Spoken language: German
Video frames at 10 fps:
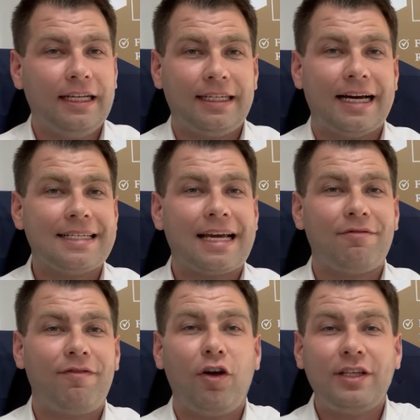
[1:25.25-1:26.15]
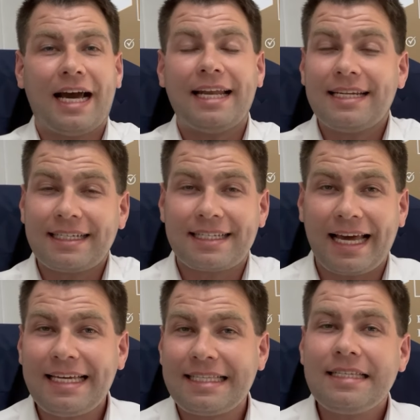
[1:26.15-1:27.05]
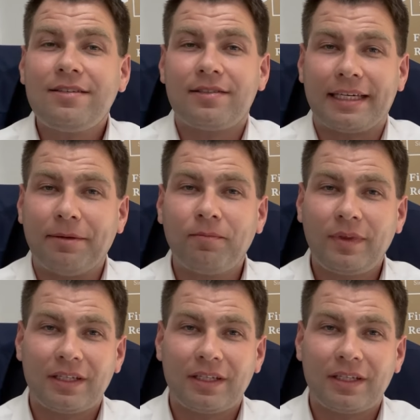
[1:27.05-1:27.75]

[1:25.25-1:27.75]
da ist ein völlig anderes Rechtssystem.